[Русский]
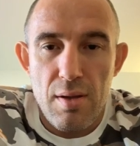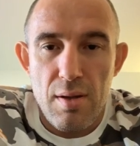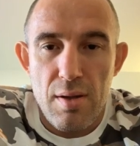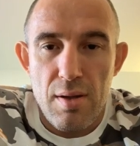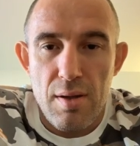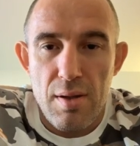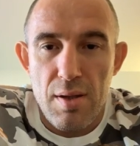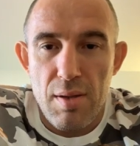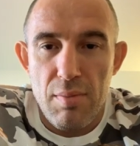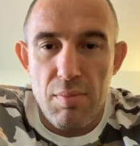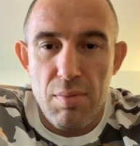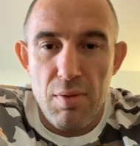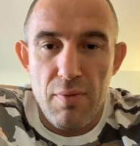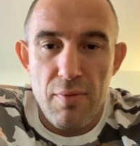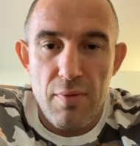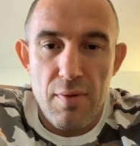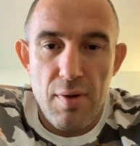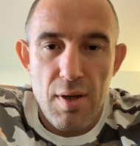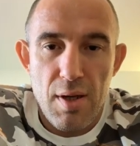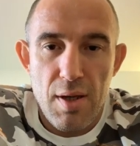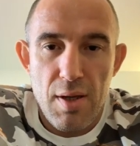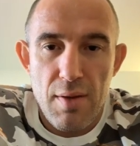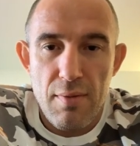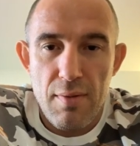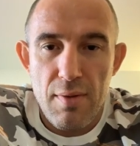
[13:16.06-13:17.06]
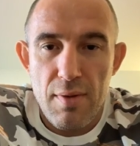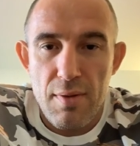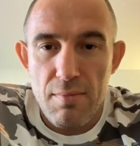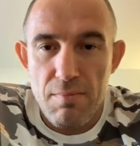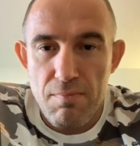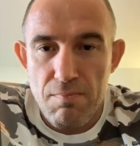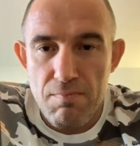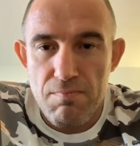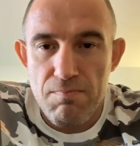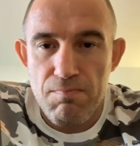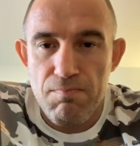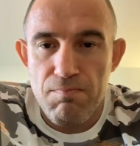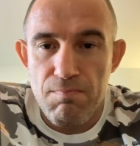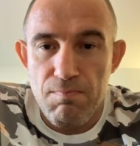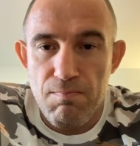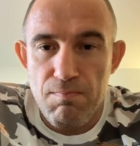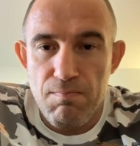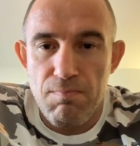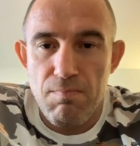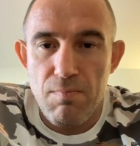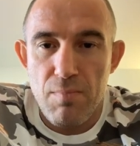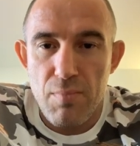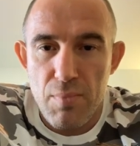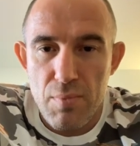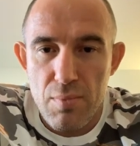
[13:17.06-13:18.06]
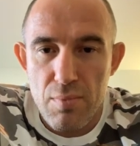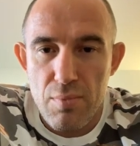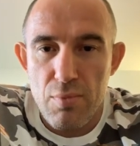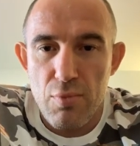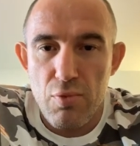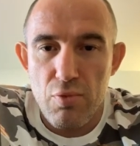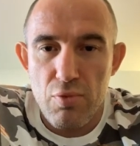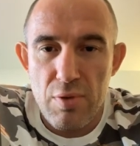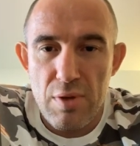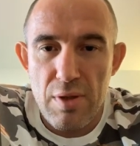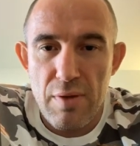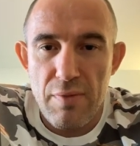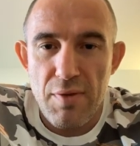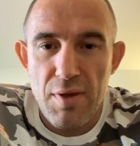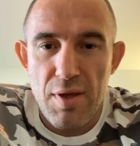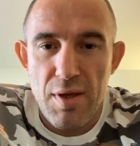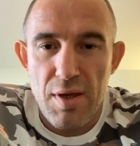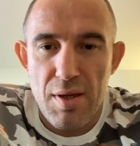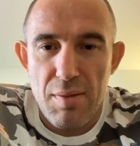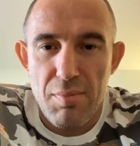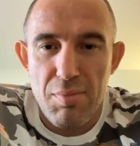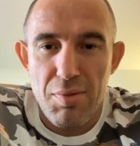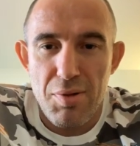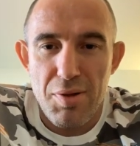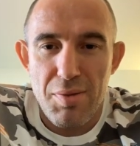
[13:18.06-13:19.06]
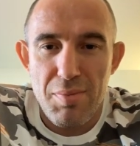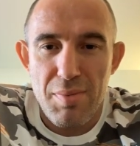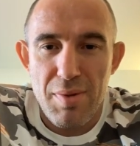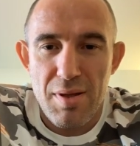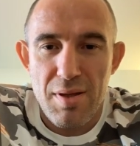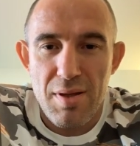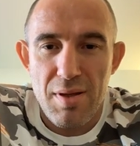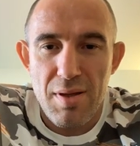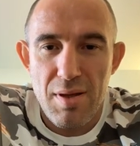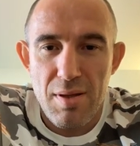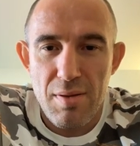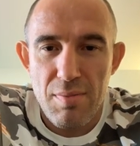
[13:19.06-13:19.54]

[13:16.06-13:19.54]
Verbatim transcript: Когда был в Харькове, ну, давненько был, ребят.